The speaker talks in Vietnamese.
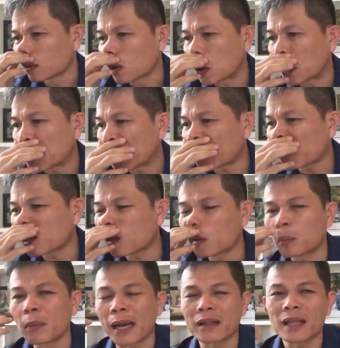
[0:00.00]
khoảng
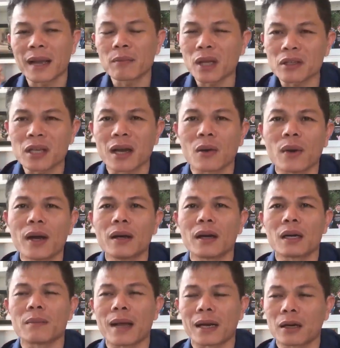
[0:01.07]
7 ờ, 8 tháng sau á
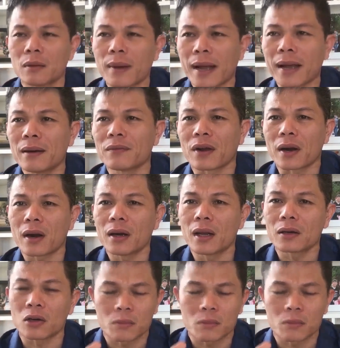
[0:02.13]
là bạn đó bán và nó lên